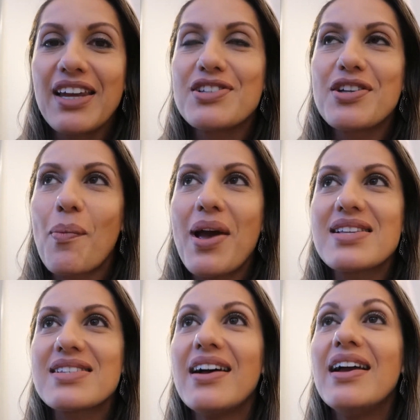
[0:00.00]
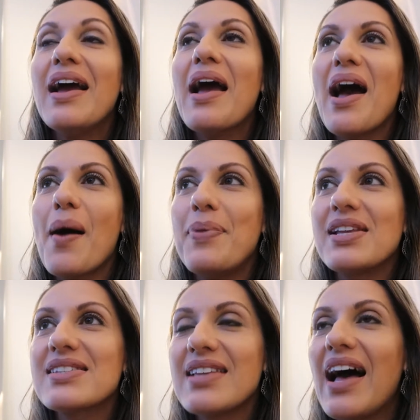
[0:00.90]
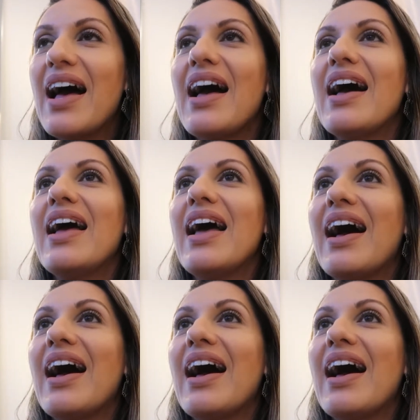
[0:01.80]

Que você começa a pensar,